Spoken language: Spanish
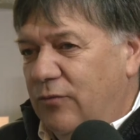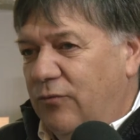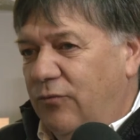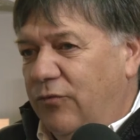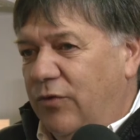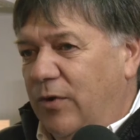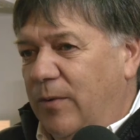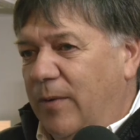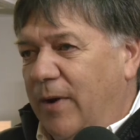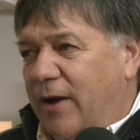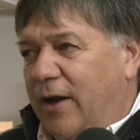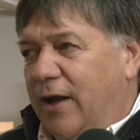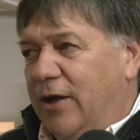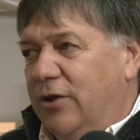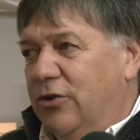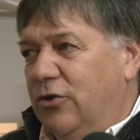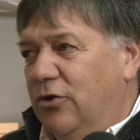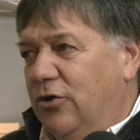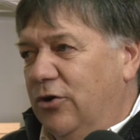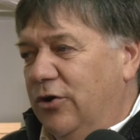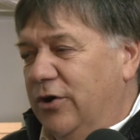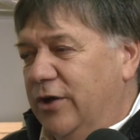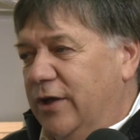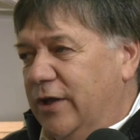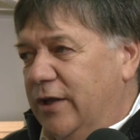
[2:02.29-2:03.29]
fue
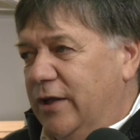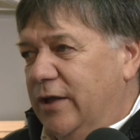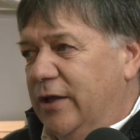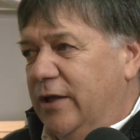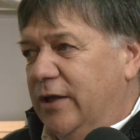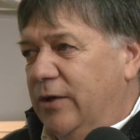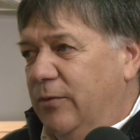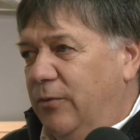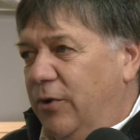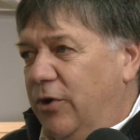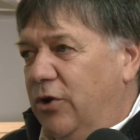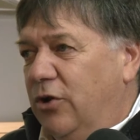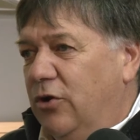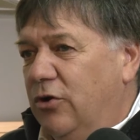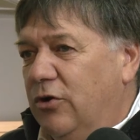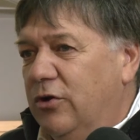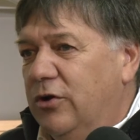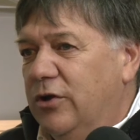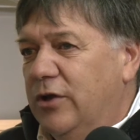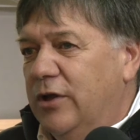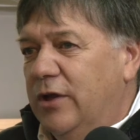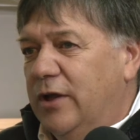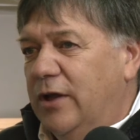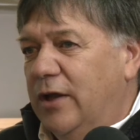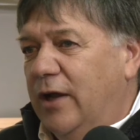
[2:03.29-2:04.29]
bajando y bueno,
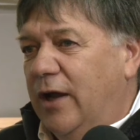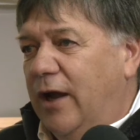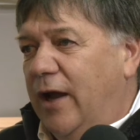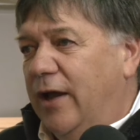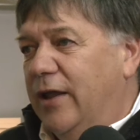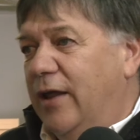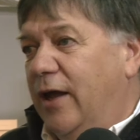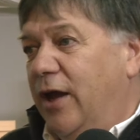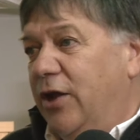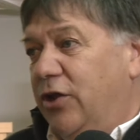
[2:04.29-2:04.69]
cada